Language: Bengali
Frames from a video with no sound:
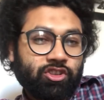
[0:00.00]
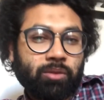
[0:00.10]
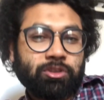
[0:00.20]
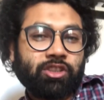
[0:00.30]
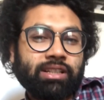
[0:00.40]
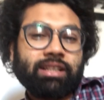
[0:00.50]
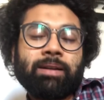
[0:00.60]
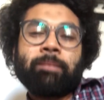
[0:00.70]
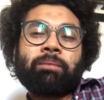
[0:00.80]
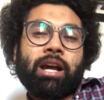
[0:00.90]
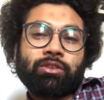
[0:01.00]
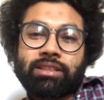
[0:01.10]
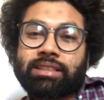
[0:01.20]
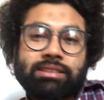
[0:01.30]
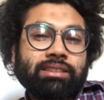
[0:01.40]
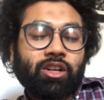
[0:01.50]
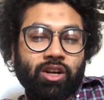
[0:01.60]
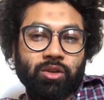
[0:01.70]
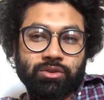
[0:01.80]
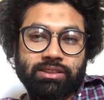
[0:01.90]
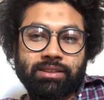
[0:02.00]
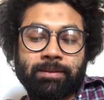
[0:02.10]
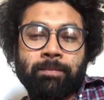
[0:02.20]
কমিশনের এখন থেকে চিন্তা করা উচিত